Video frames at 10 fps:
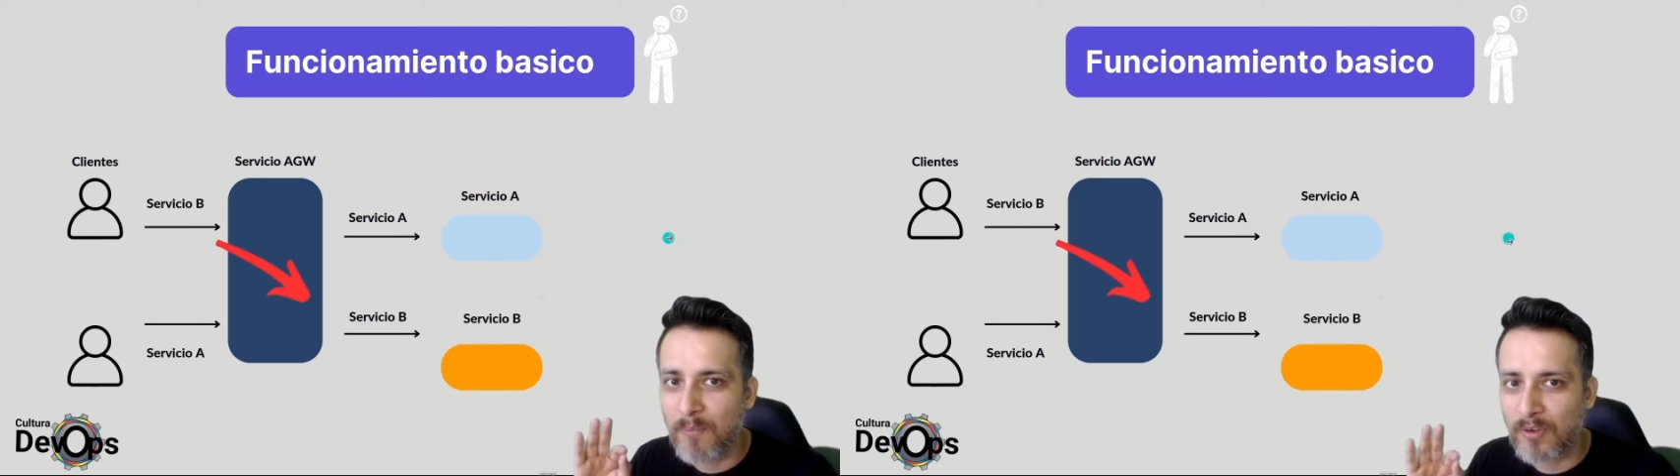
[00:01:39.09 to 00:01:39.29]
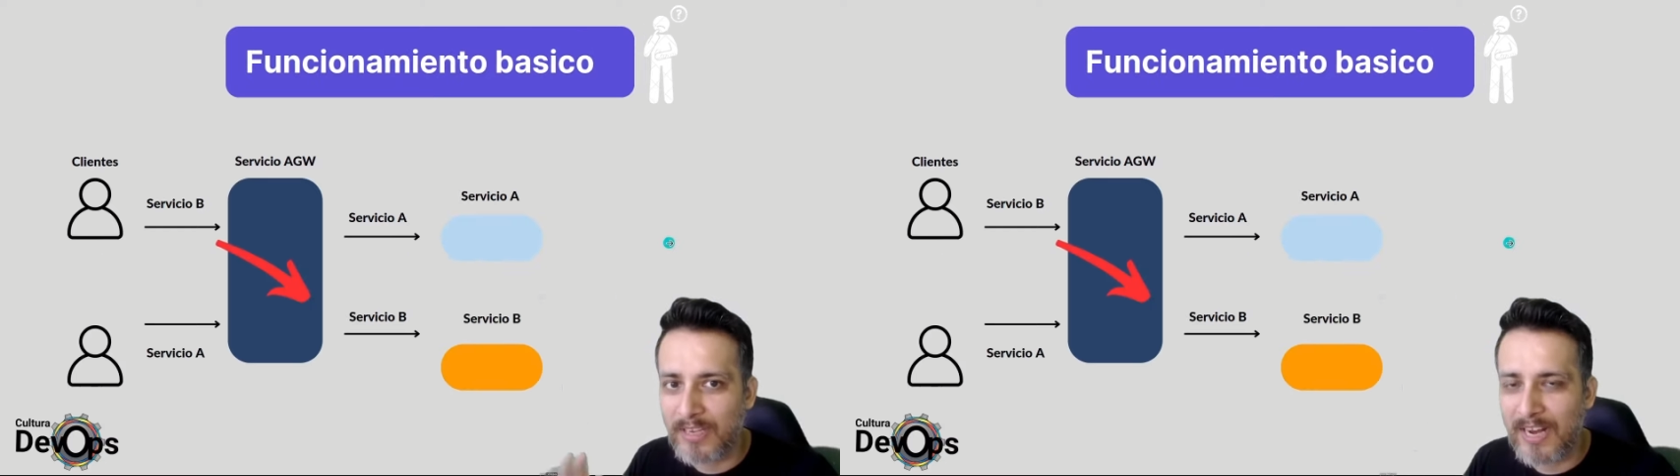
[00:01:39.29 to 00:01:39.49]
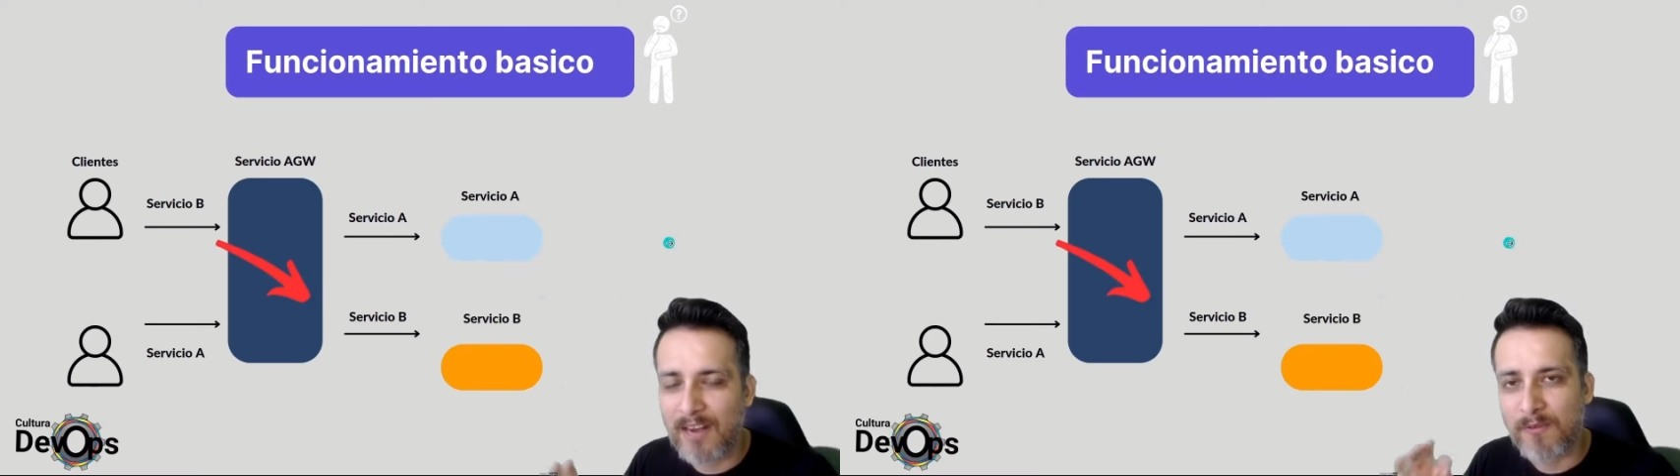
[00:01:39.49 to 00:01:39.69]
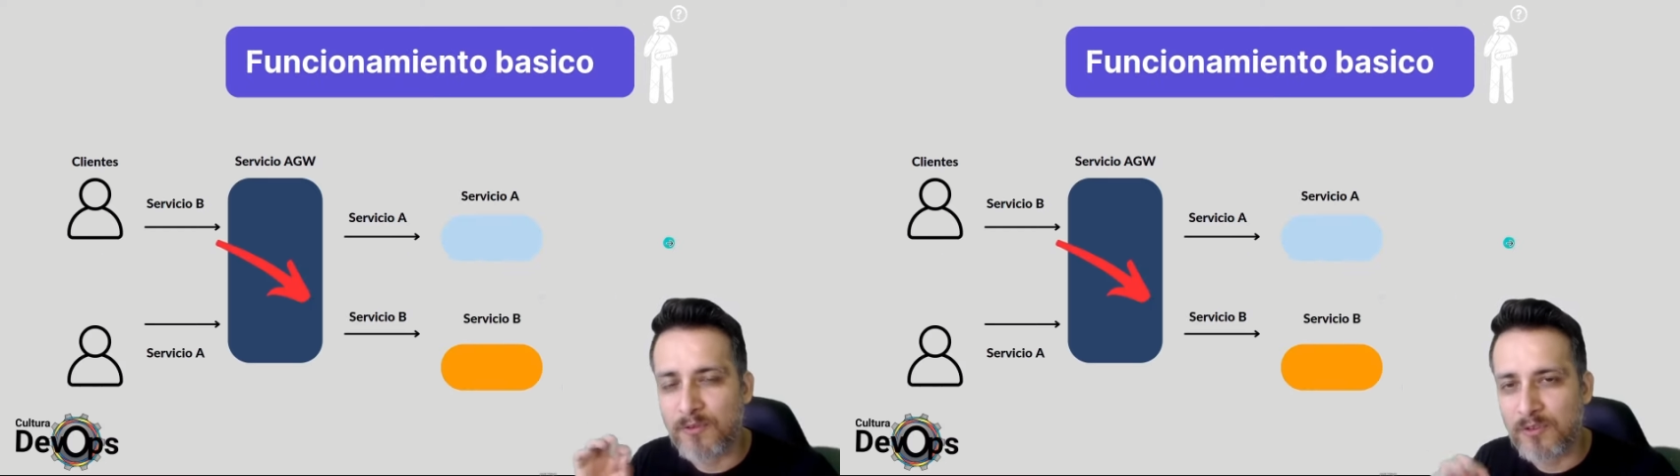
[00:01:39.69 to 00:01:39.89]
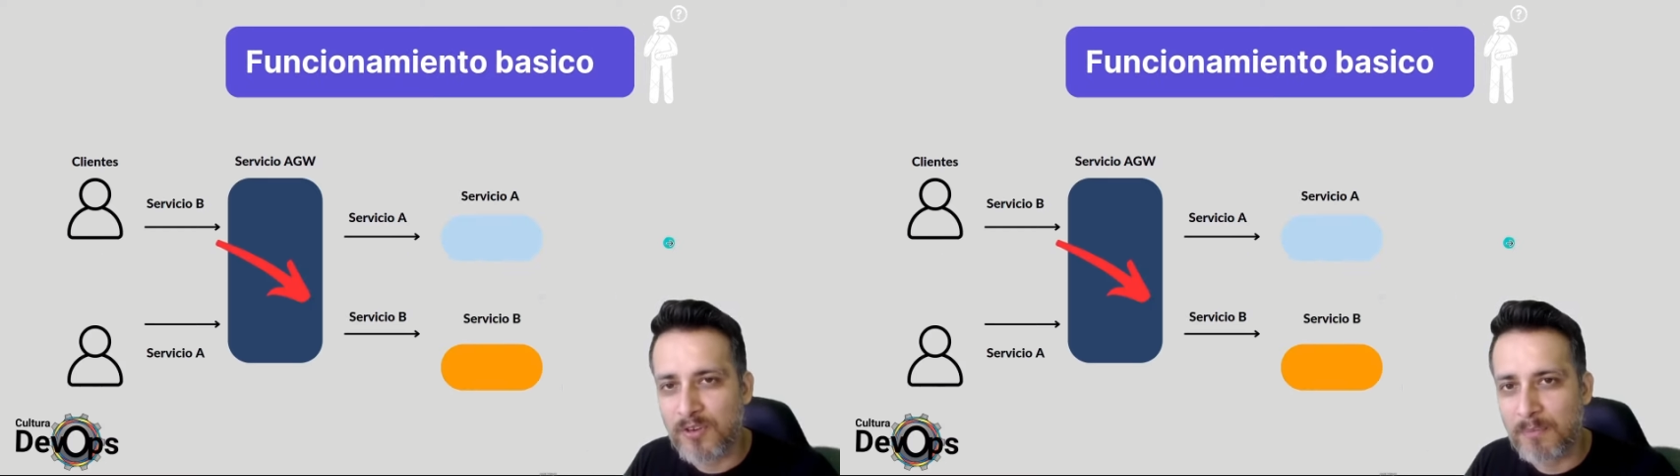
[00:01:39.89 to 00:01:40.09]
porque el
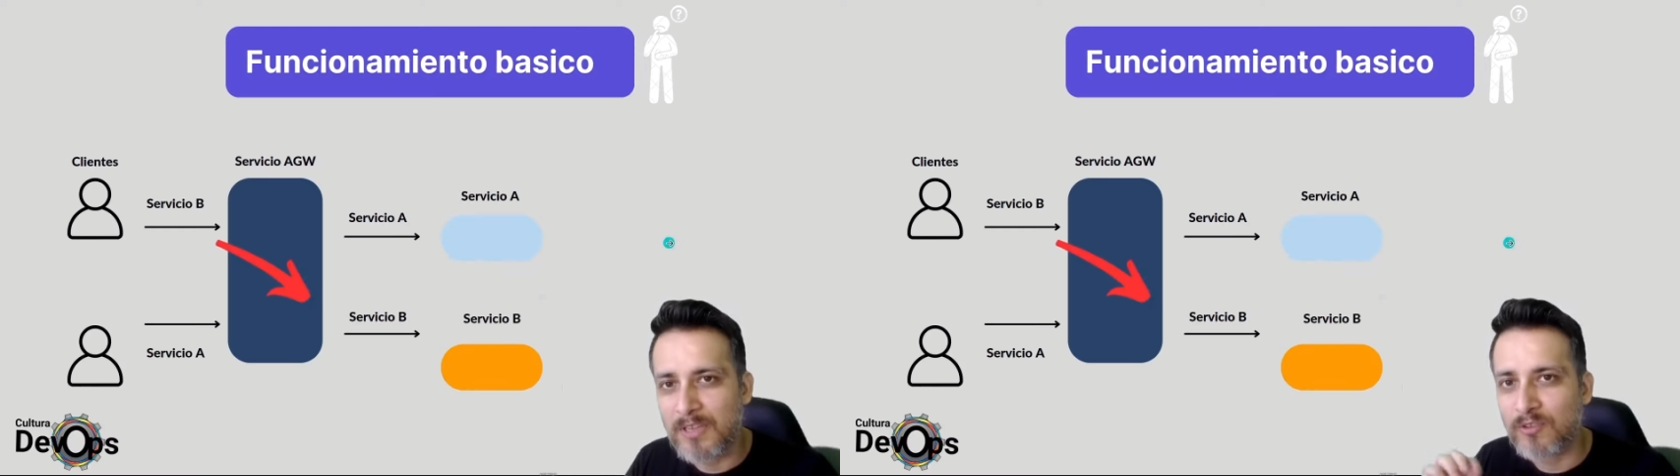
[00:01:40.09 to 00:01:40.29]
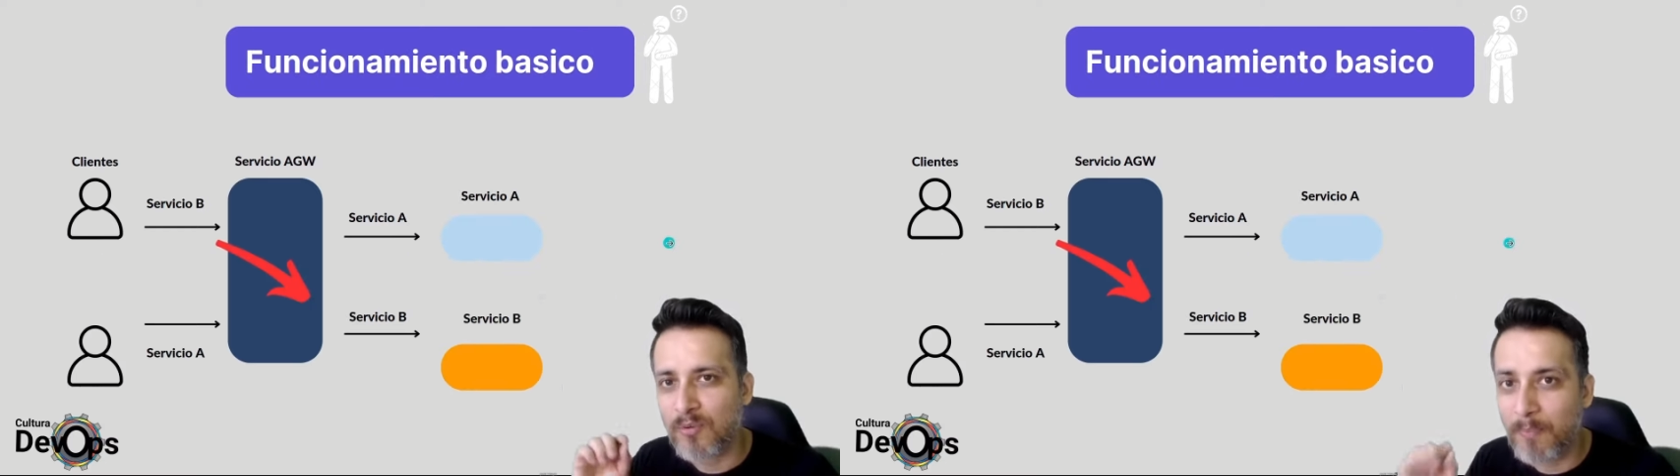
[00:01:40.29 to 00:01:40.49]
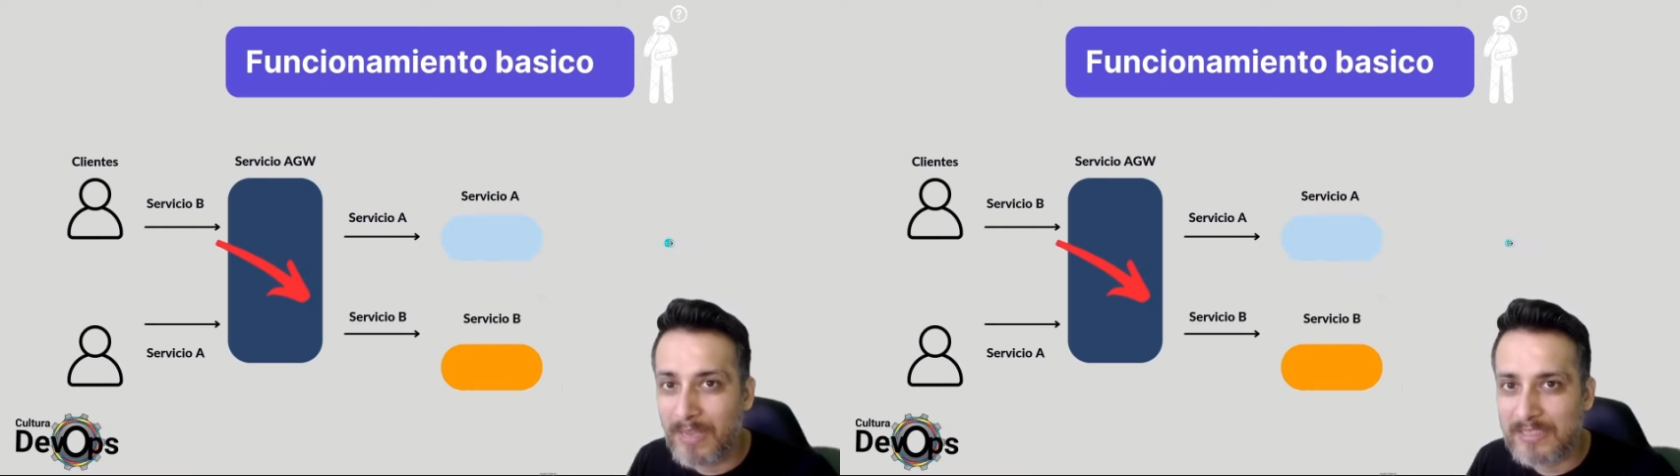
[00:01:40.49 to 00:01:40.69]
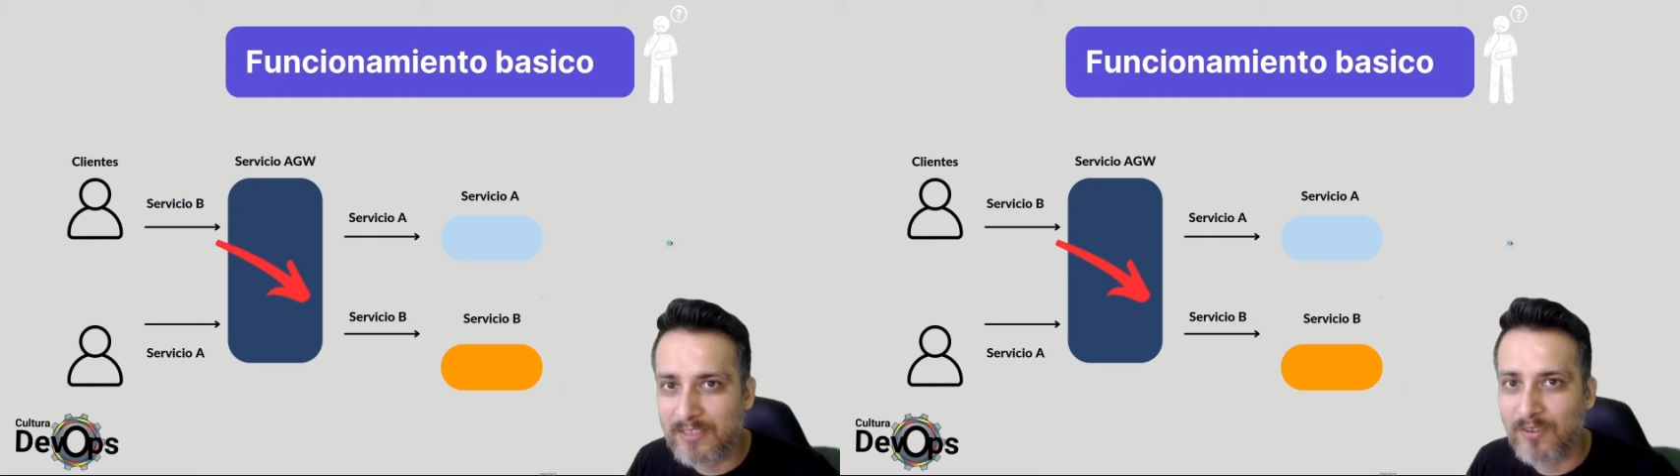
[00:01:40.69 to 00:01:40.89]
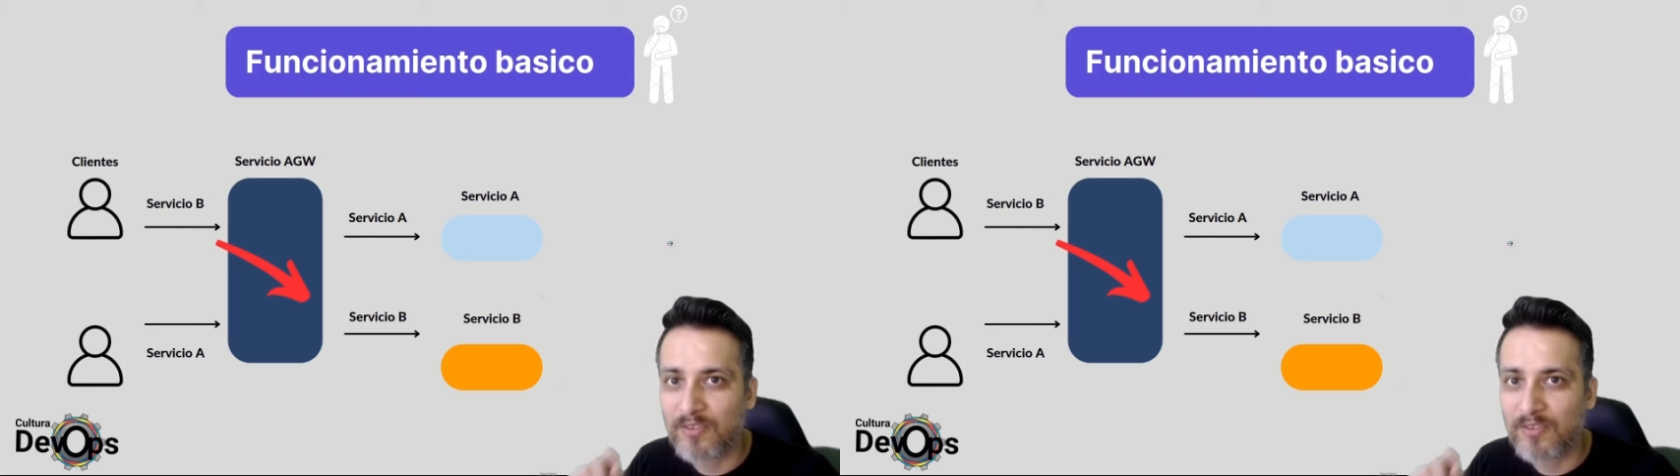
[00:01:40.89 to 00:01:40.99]
funcionamiento básico